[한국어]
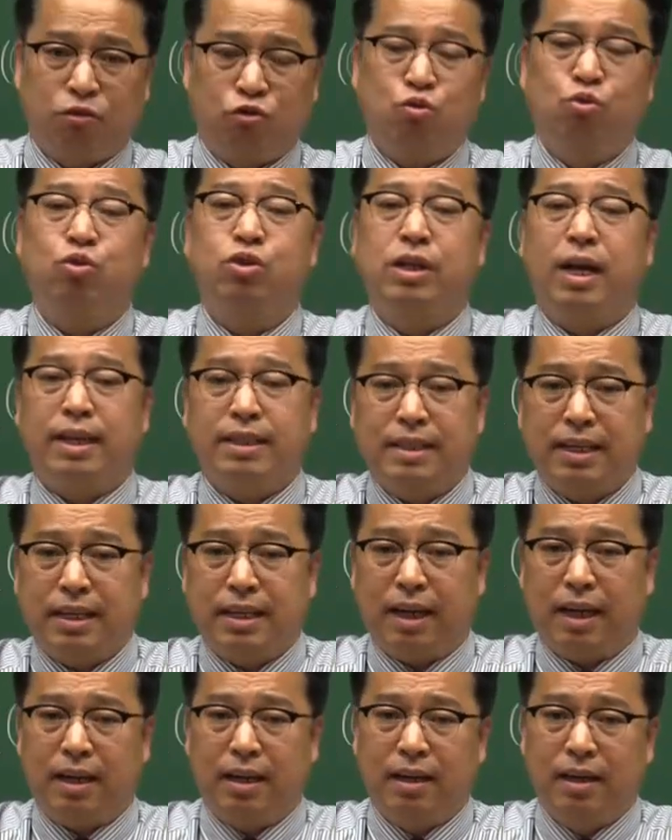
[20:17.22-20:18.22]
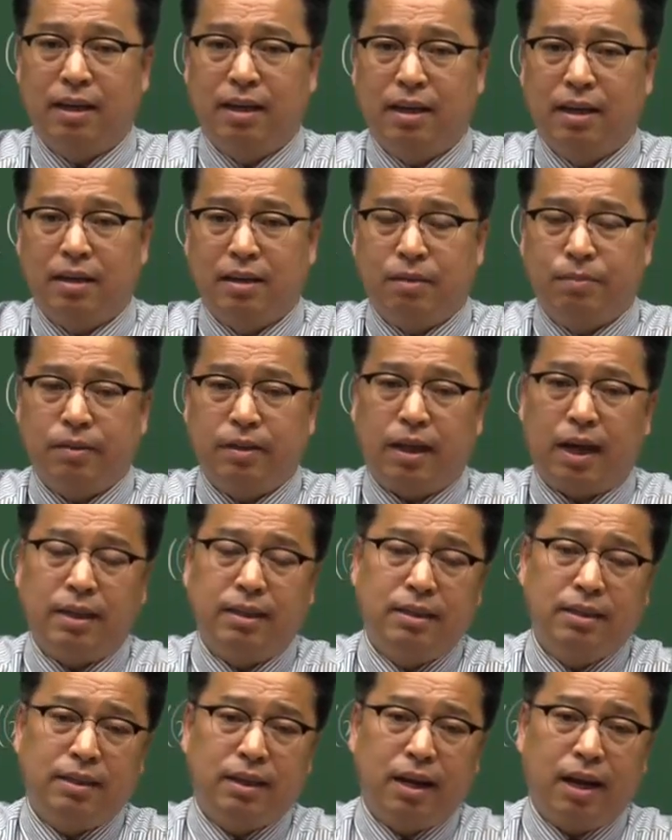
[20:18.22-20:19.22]
주수지가 안산이야. 그러면
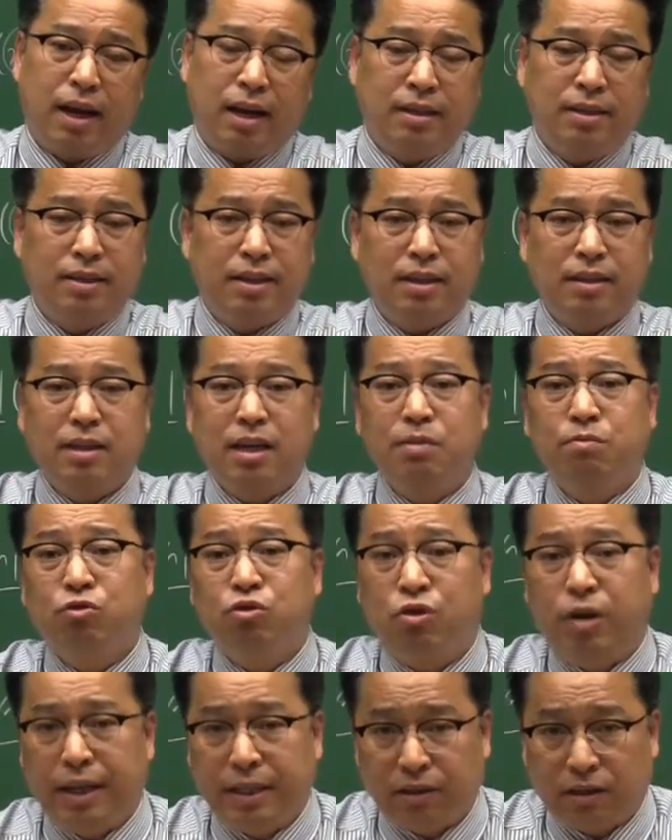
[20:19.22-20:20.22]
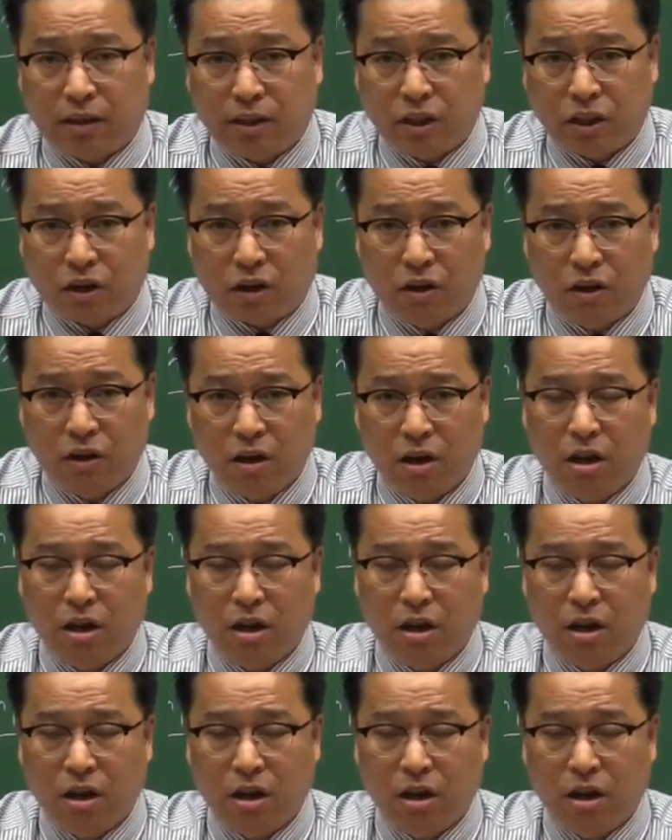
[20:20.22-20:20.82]
안산에 안산 세무서가 있어요. 그죠?